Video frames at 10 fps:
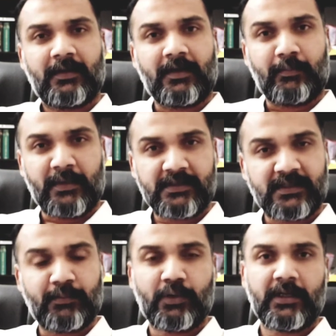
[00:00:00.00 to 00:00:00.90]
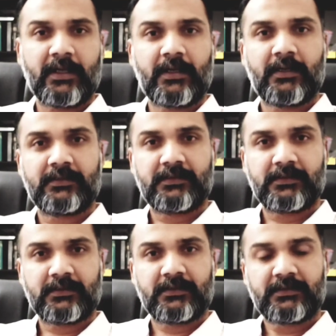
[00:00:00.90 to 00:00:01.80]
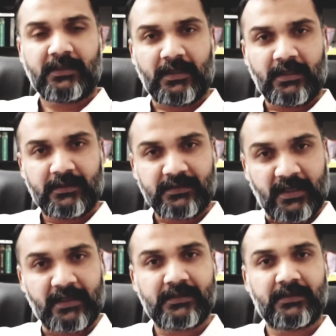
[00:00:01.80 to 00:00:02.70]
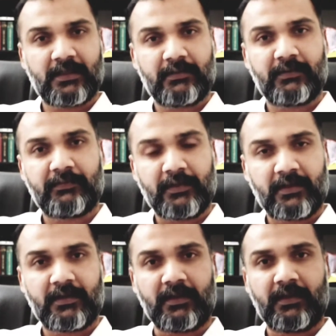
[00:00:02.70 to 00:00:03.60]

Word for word: ఎంఎస్సి పొలిటికల్స్ సైన్స్ చదివిన వ్యక్తి